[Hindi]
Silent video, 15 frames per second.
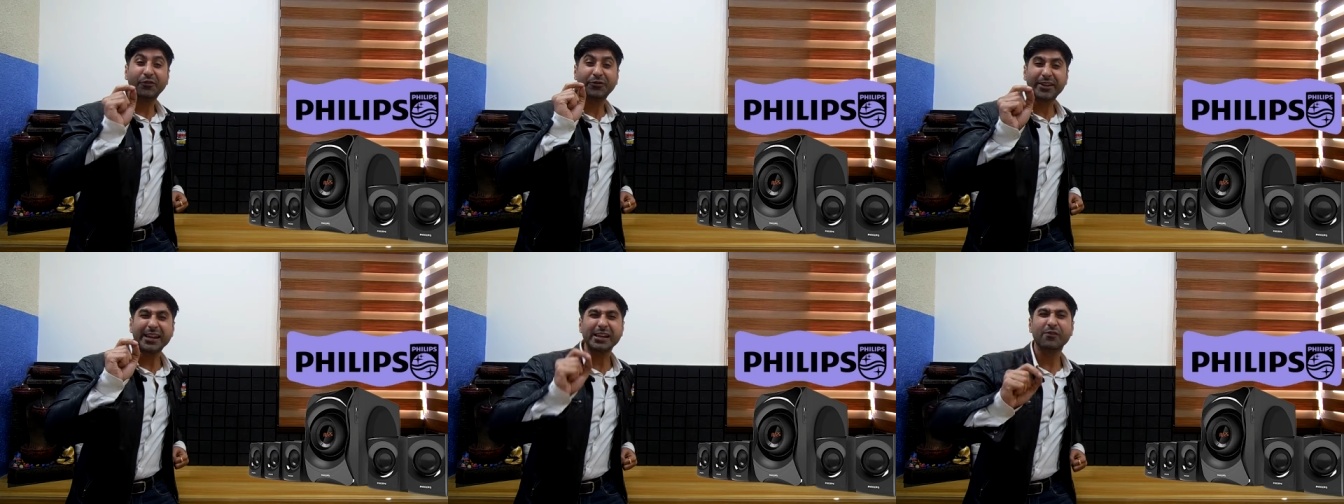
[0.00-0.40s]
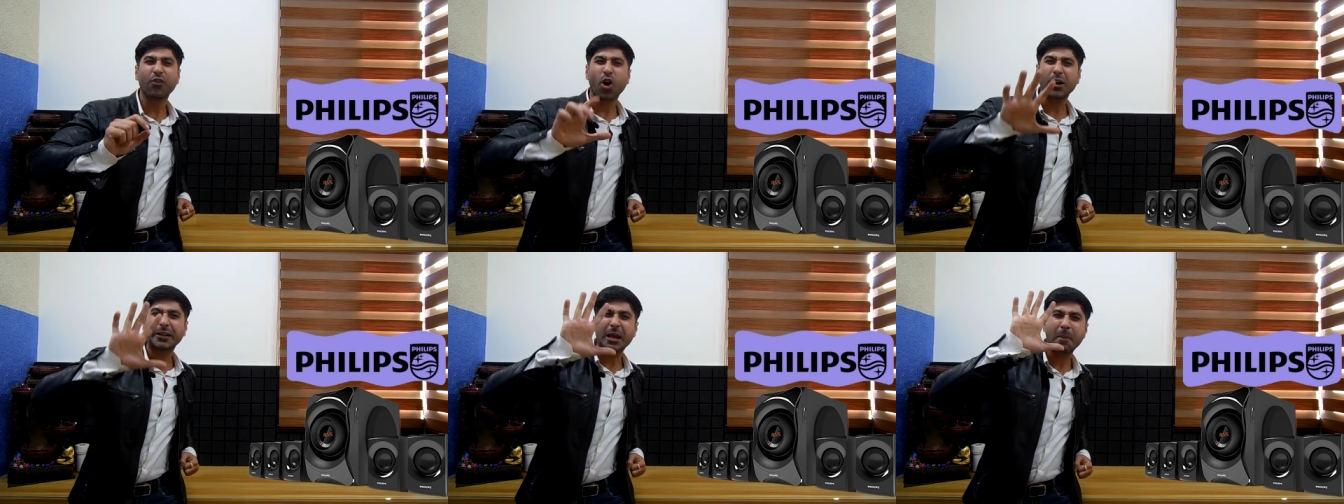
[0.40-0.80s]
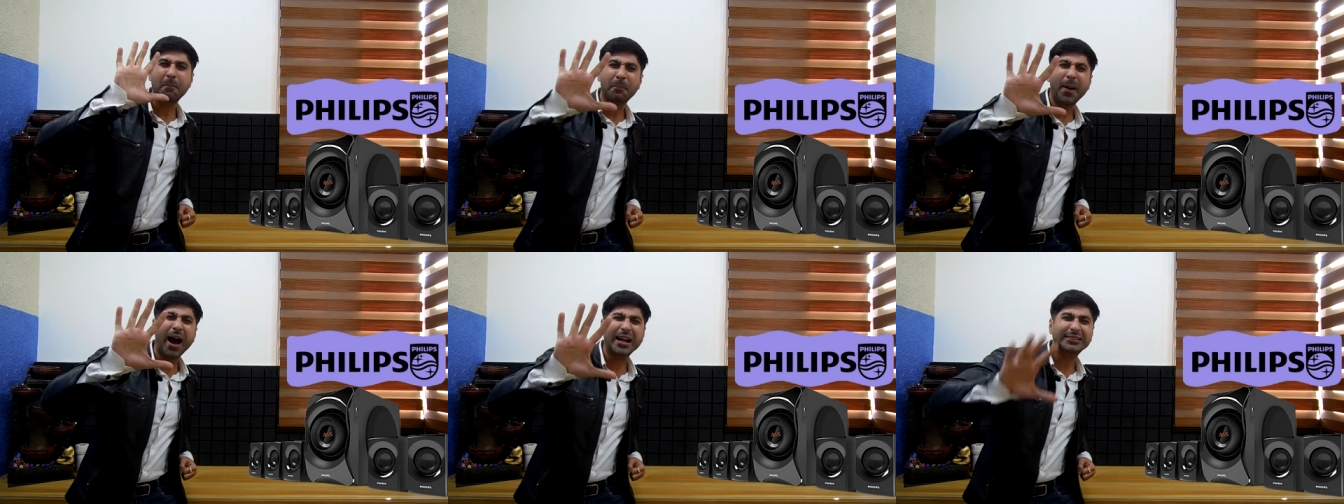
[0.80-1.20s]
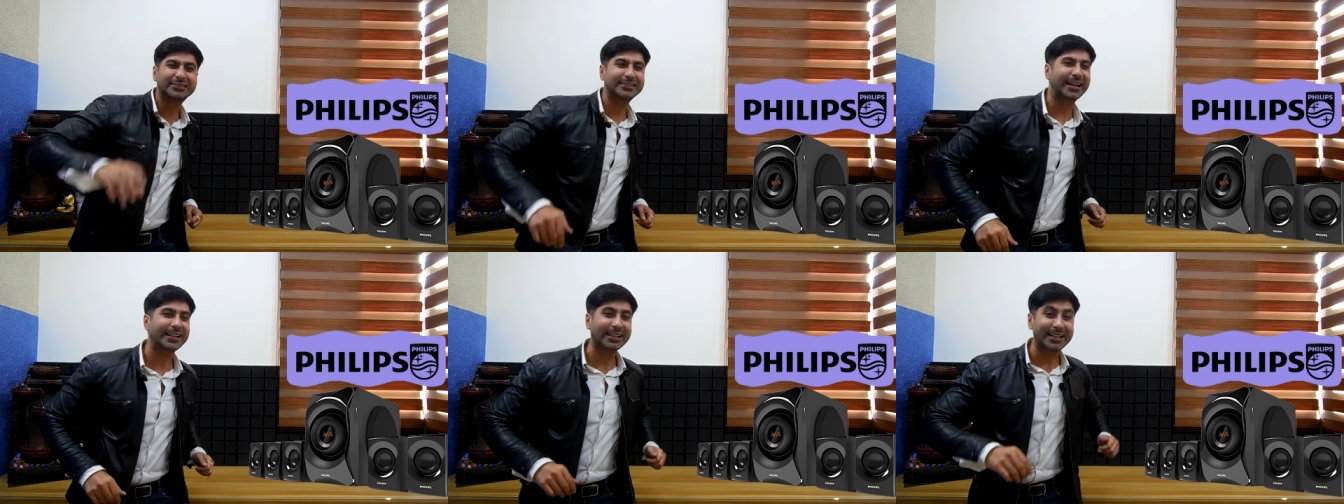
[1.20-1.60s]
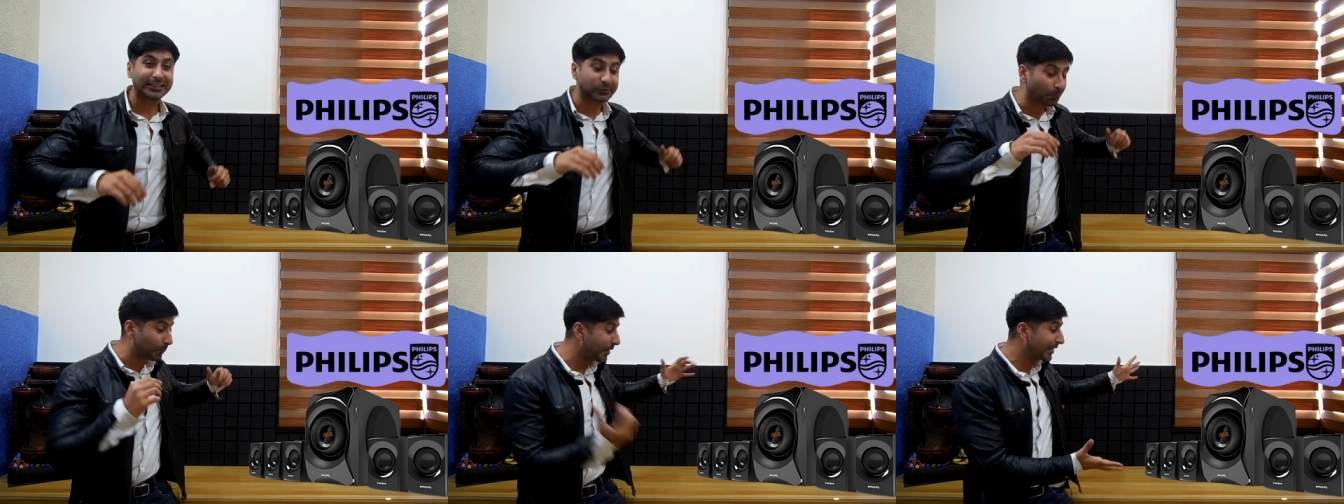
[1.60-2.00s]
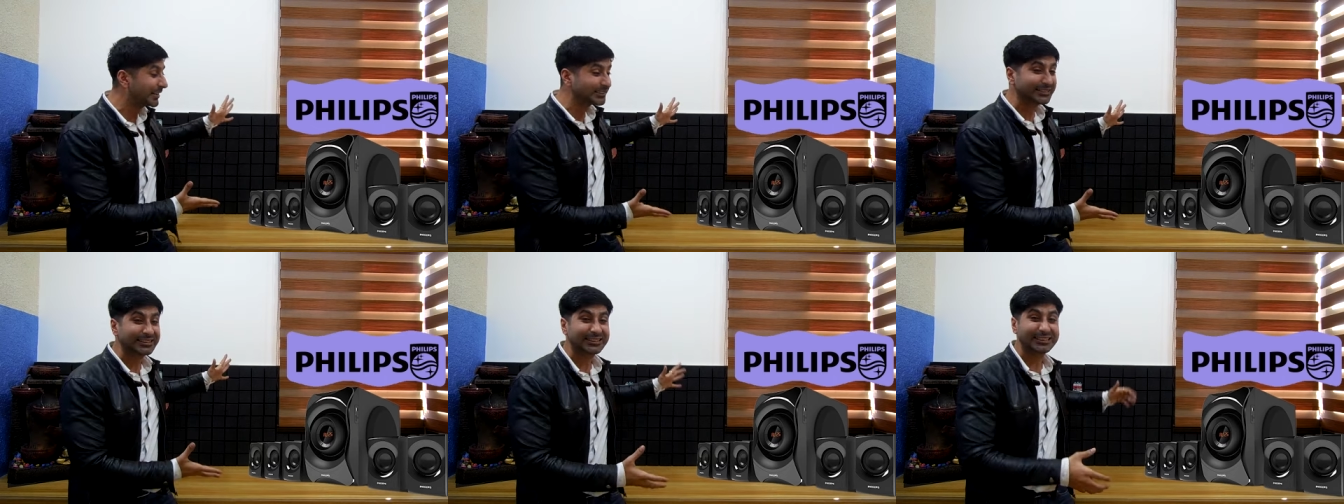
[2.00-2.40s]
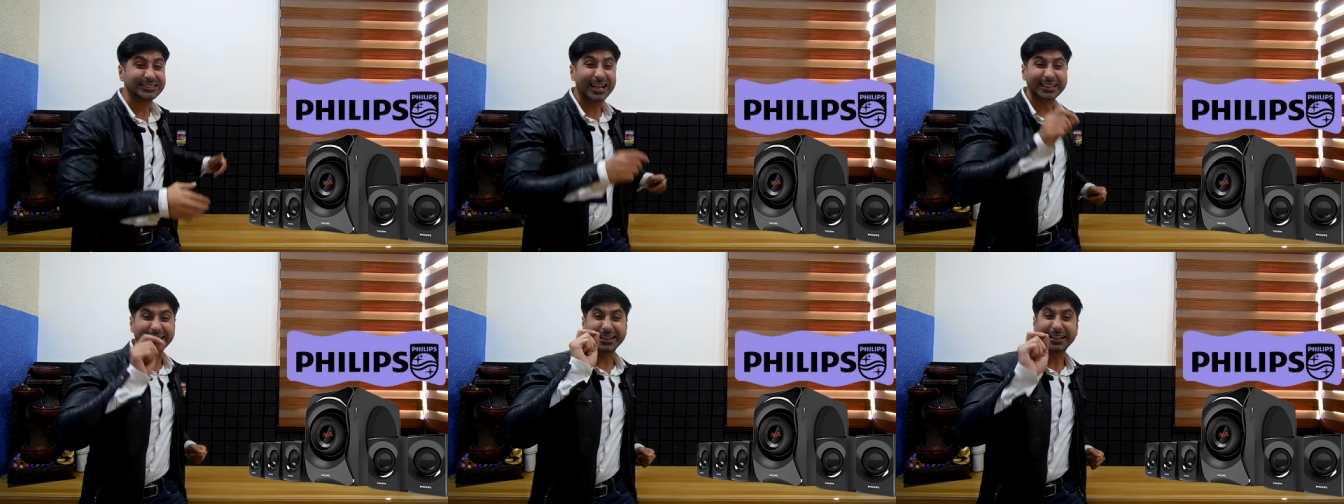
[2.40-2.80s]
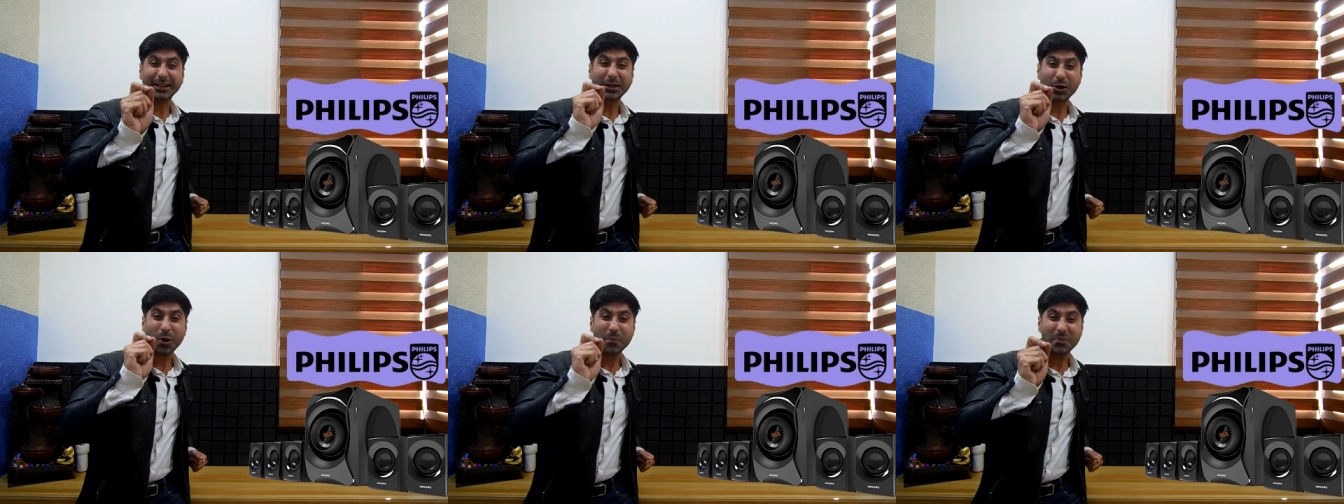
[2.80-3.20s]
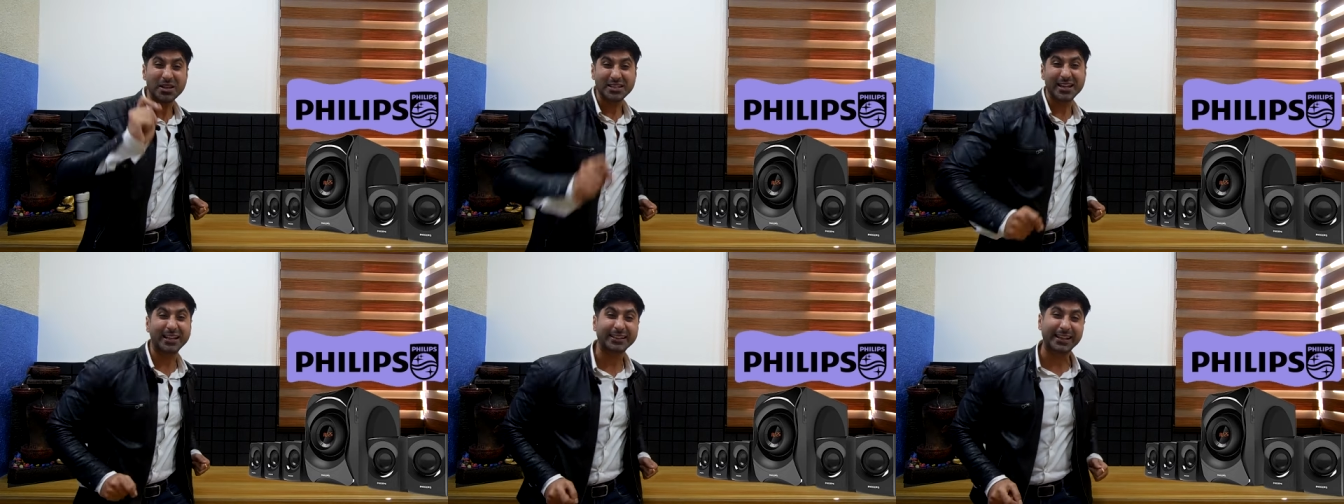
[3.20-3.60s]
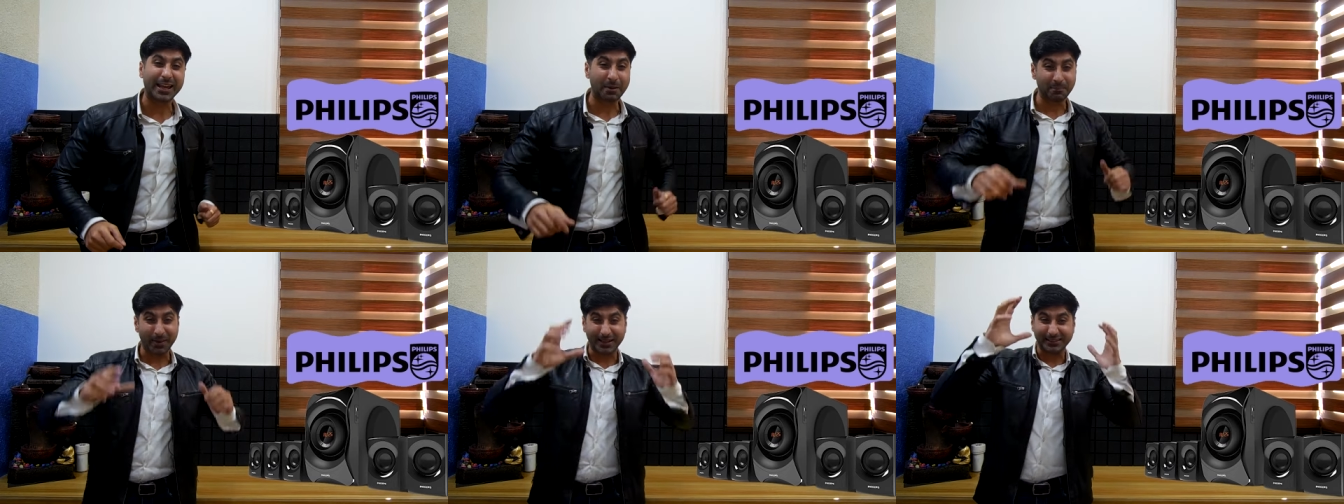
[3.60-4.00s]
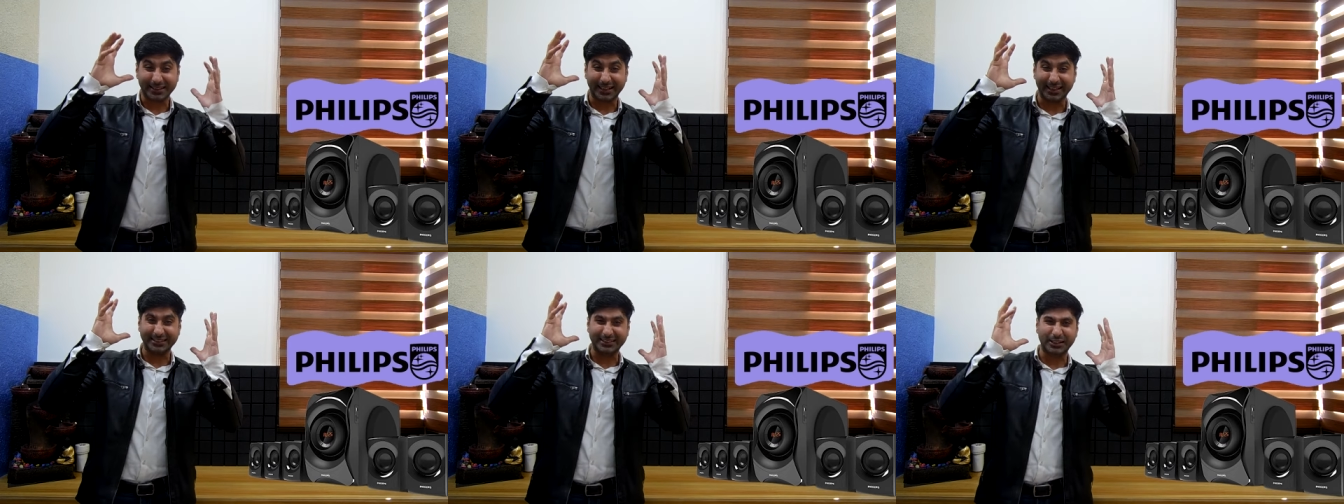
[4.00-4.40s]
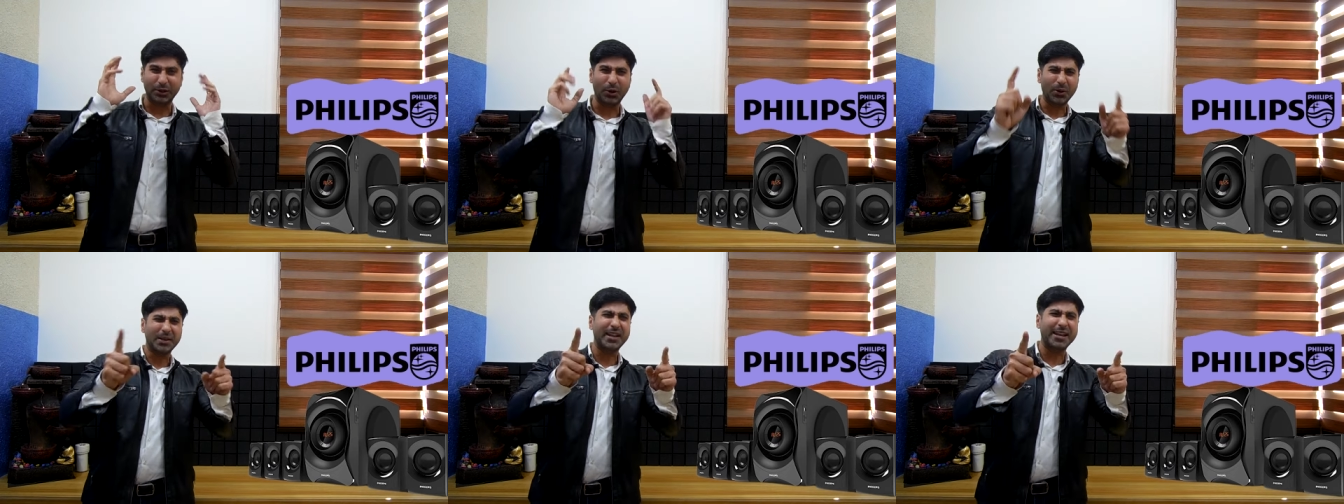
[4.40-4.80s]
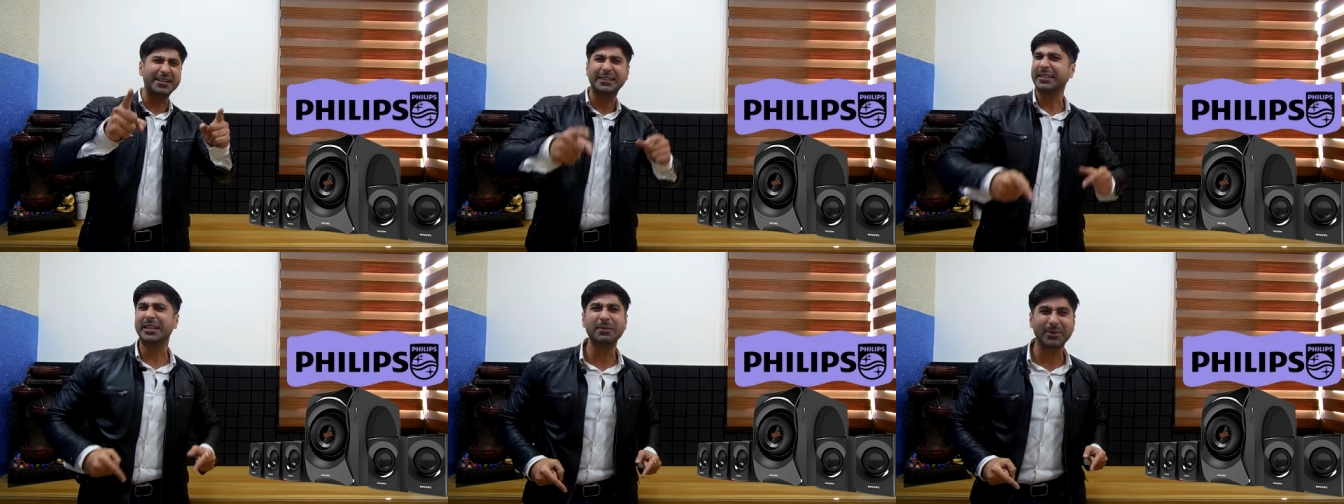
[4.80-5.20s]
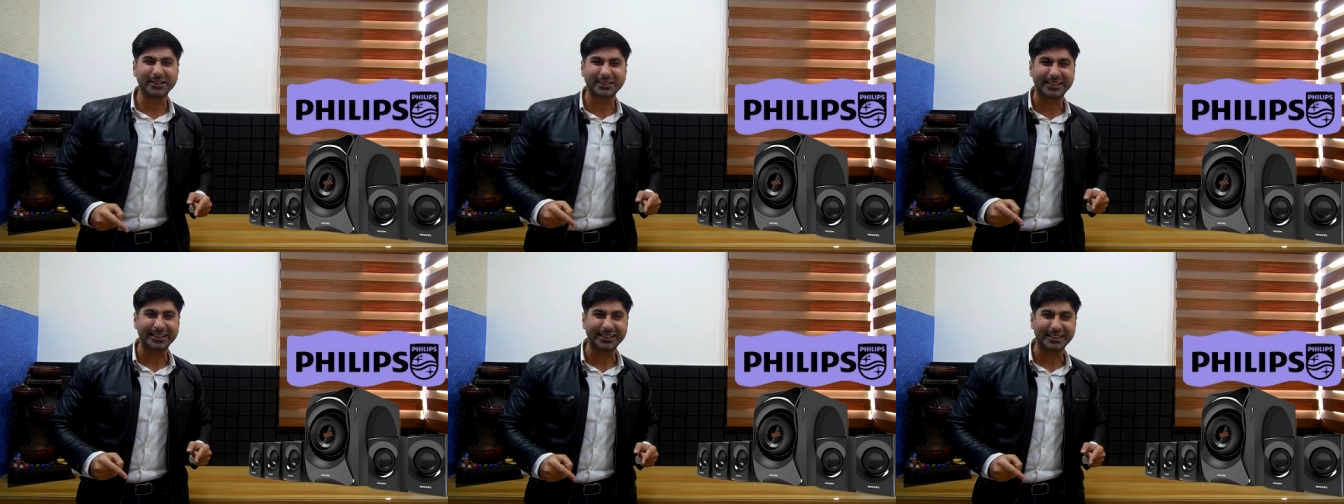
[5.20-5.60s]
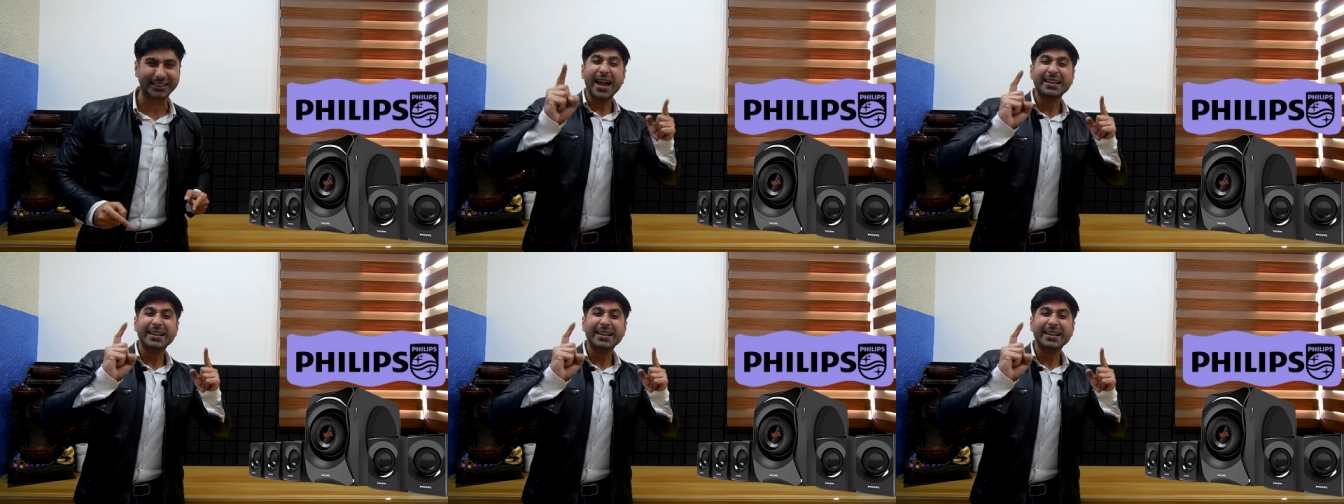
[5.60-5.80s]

15 वॉट के पांच सैटेलाइट स्पीकर्स इसके साथ देखने को मिल जाते हैं बात करें इसकी ऑनलाइन कीमत की